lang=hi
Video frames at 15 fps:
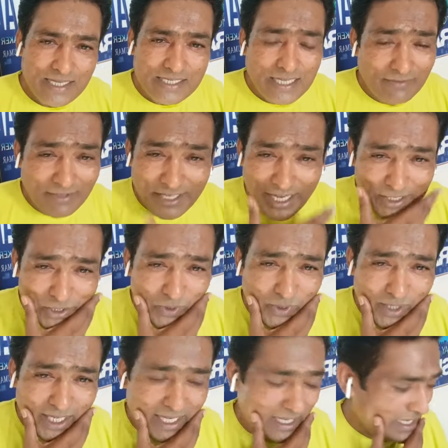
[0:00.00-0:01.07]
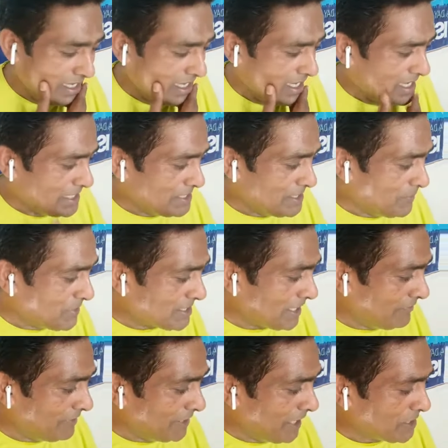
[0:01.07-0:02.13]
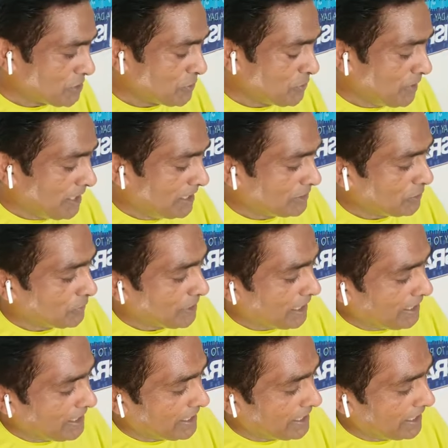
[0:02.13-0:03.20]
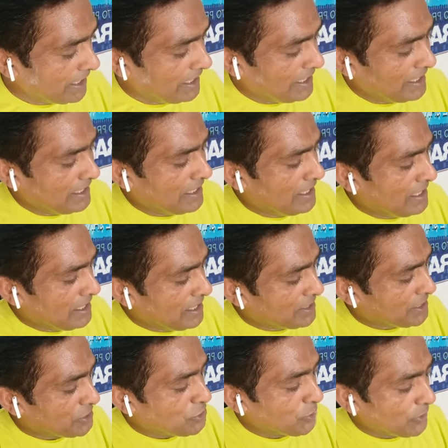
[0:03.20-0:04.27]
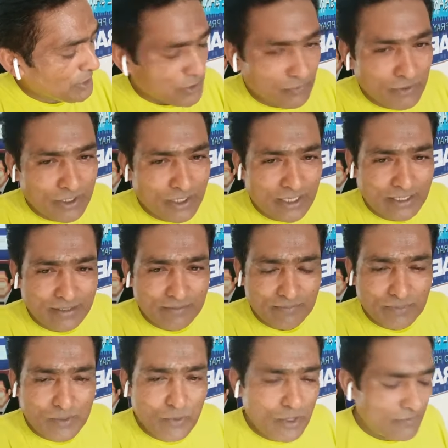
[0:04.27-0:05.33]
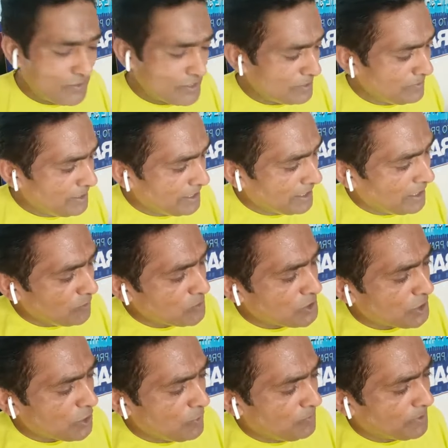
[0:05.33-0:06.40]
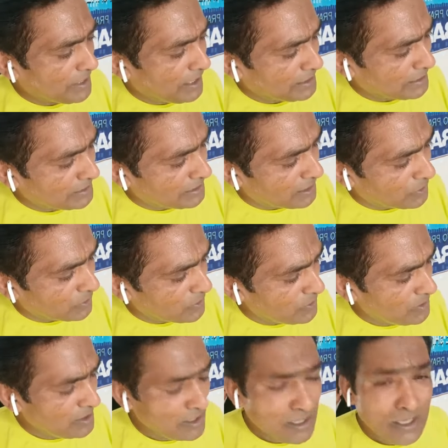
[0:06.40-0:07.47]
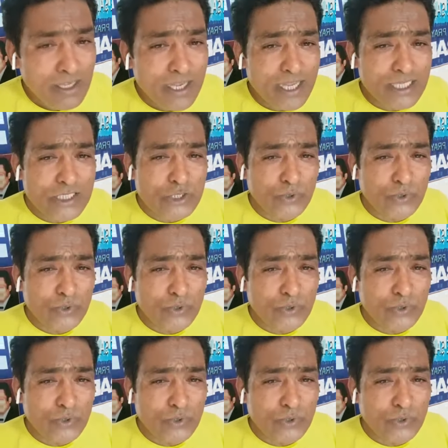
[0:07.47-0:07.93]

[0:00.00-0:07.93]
इसका विनाश हो गया जब इसका विनाश हुआ तो क्या लिखा है रिजॉयस ओवर हर प्रभु के वचन में लिखा है उसके ऊपर आनंद करो हे